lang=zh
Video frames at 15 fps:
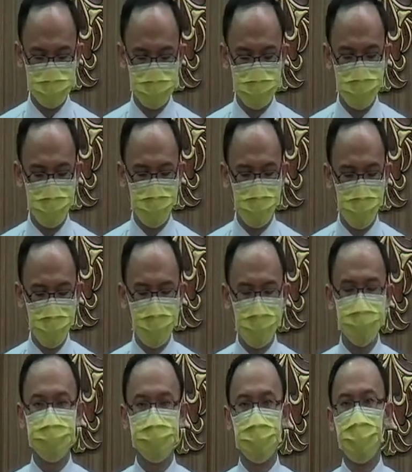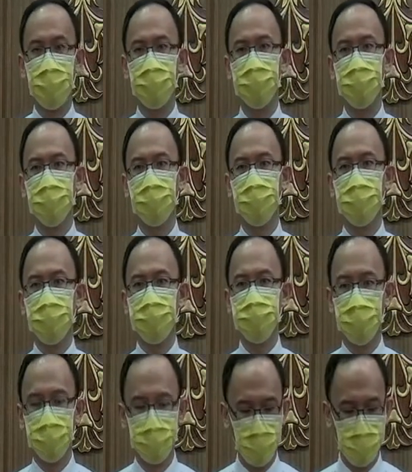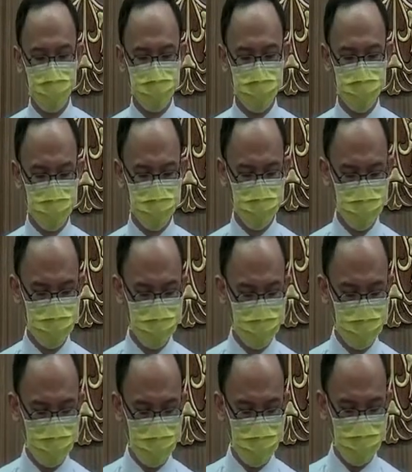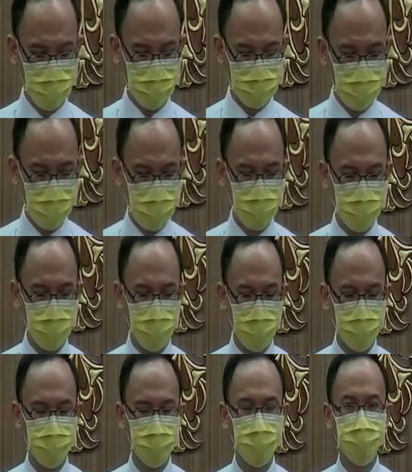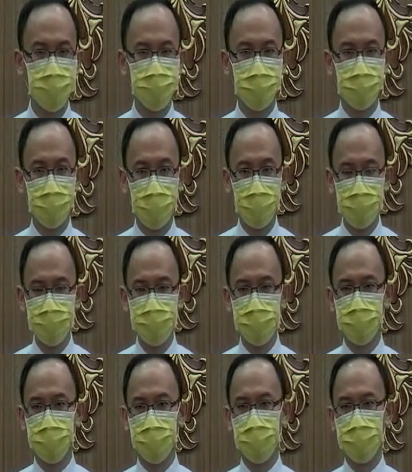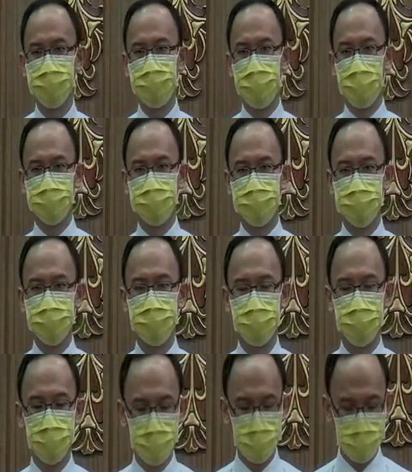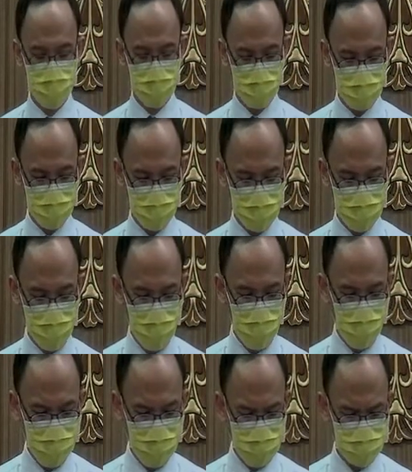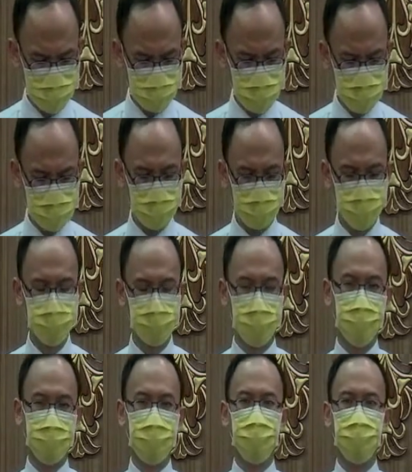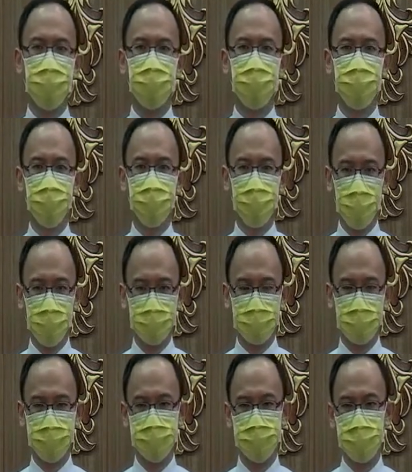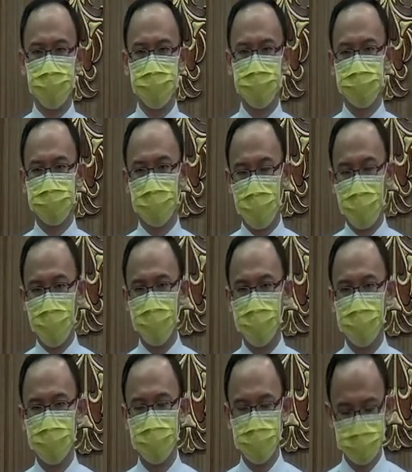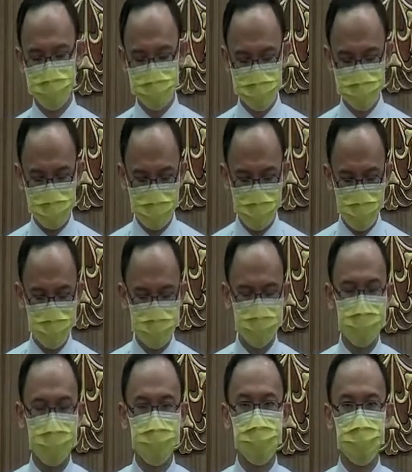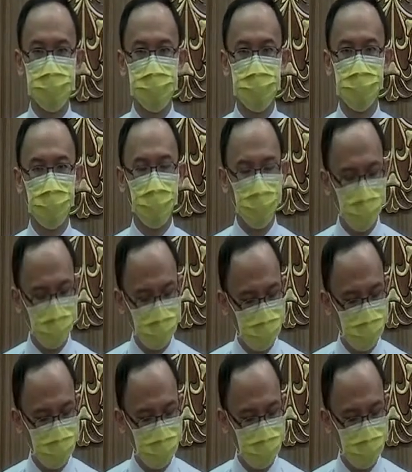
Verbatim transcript: 个患难之爱。来拥抱我们，来带领我们去看见我们的价值。那么，遵守神的道，放胆传主的爱，这是在疫情当中我们可